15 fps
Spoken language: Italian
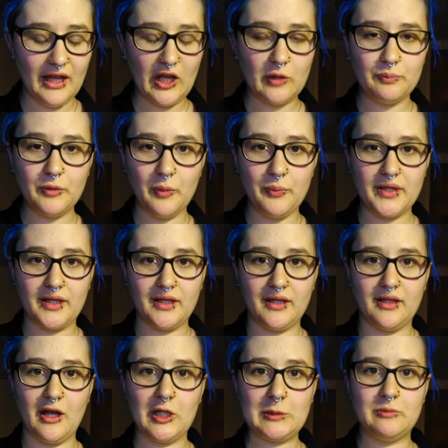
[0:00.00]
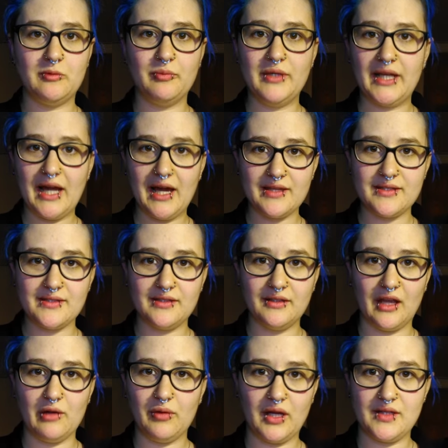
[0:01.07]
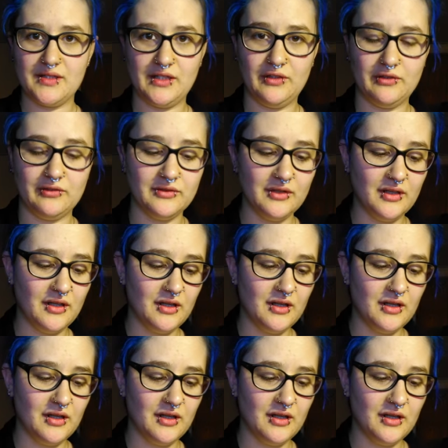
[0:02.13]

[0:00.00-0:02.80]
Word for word: E un po' perché autopubblicarsi è un casino.